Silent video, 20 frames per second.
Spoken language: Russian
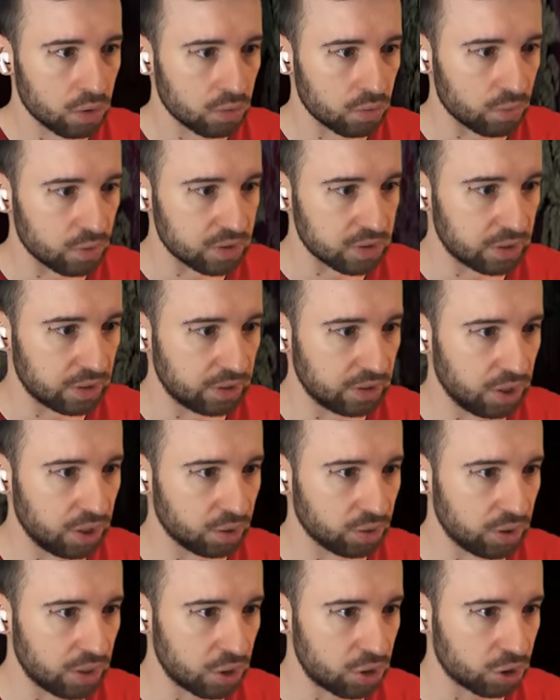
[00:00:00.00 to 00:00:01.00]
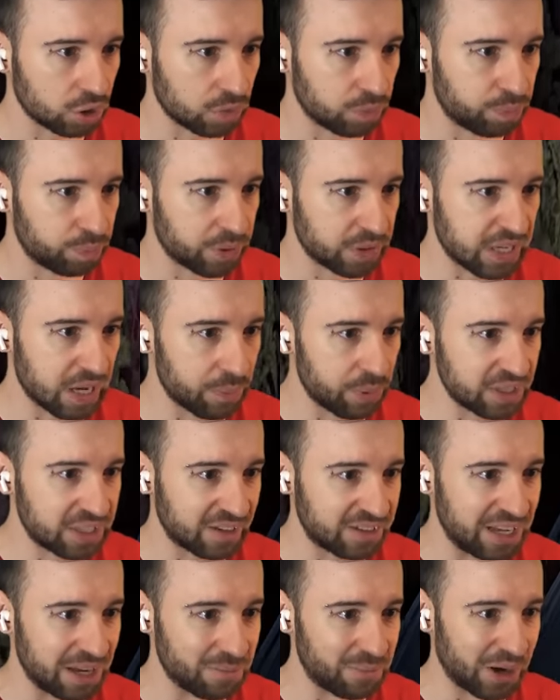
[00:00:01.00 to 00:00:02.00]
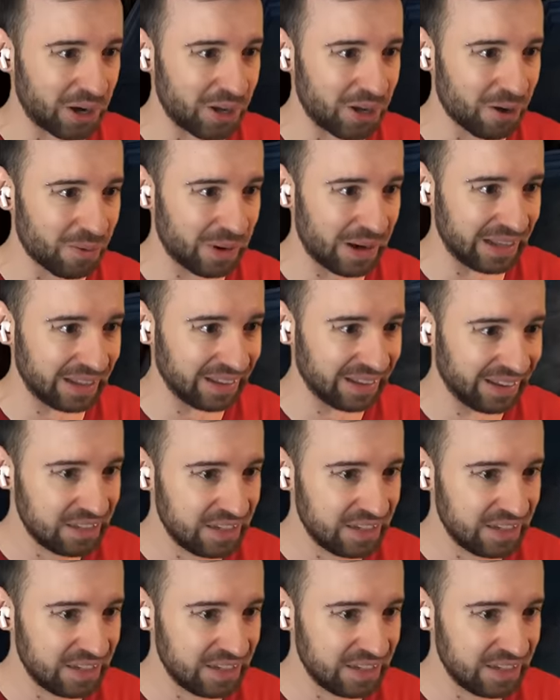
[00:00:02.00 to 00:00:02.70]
Вот Сландрину я что-то позабыл совсем про нее, блин.